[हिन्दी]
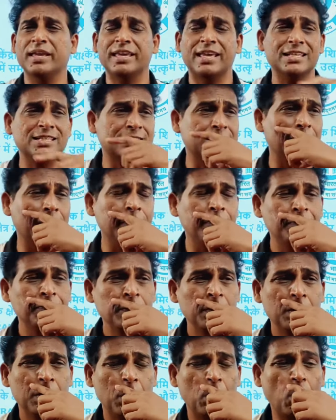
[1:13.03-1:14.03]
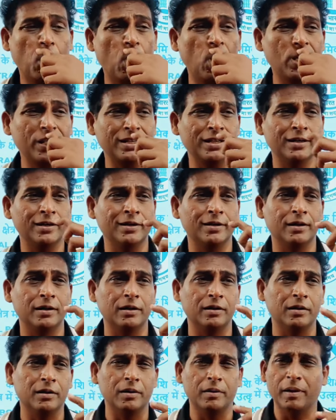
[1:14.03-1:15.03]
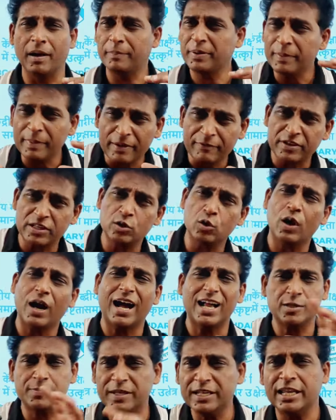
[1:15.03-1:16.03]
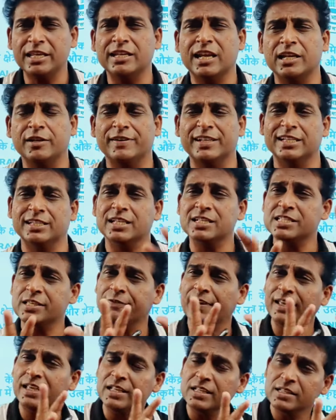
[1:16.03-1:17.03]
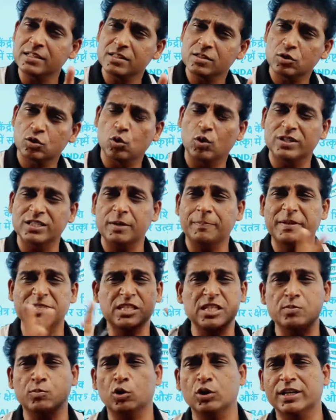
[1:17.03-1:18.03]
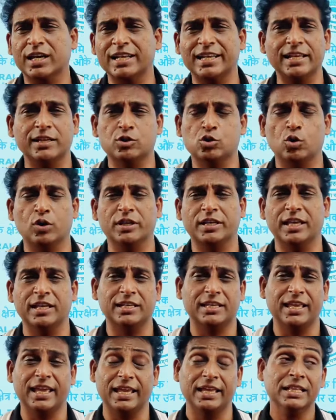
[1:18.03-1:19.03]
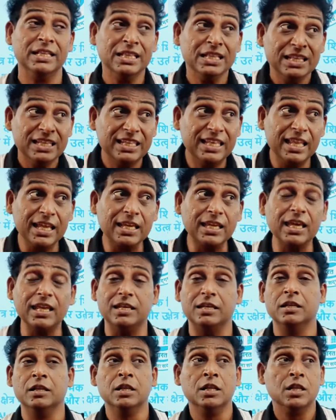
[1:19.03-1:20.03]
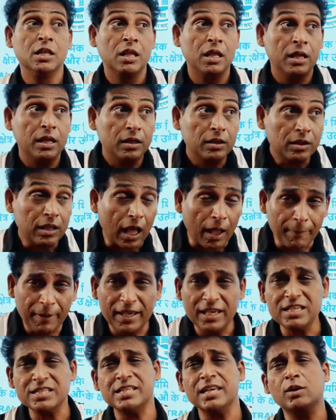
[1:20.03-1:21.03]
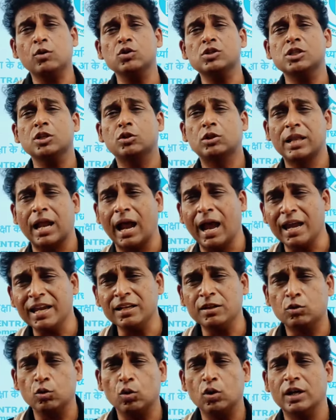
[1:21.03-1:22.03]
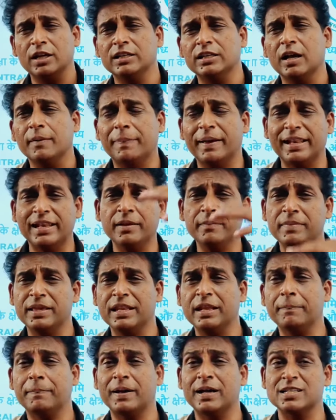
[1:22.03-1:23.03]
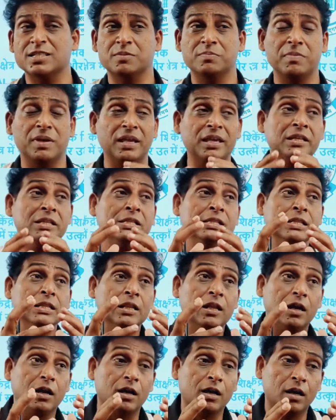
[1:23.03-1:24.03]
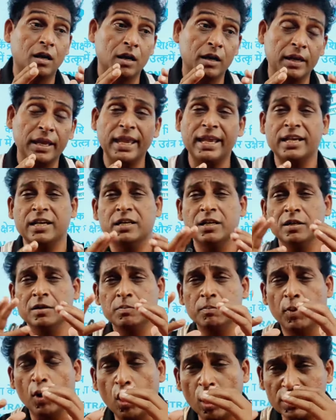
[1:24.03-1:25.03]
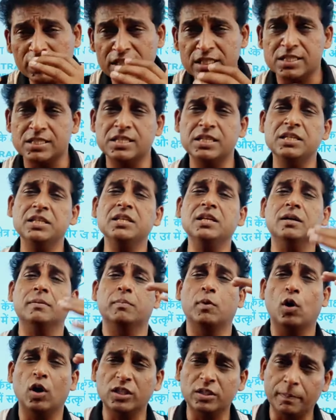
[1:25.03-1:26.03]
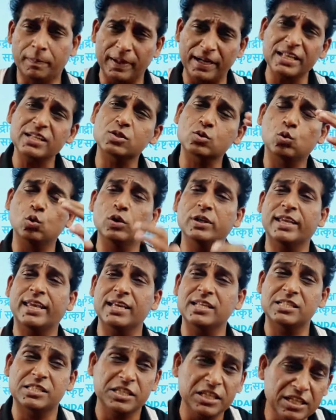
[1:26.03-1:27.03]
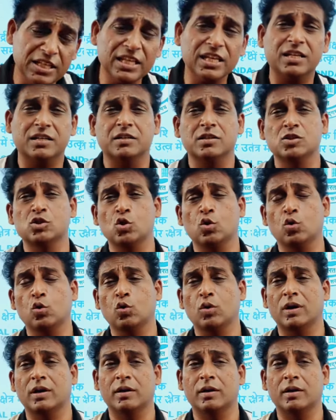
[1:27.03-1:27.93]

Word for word: में इंगेज था और अभी मैं वीडियो आज भी नहीं डालने वाला था सिवाय दो बोर्ड का लेख छोड़ करके लेकिन अभी से कुछ ढाई दो घंटा पहले मेरे पास में एक बहुत ही सीनियर बहुत ही बड़े स्कूल के सीनियर जो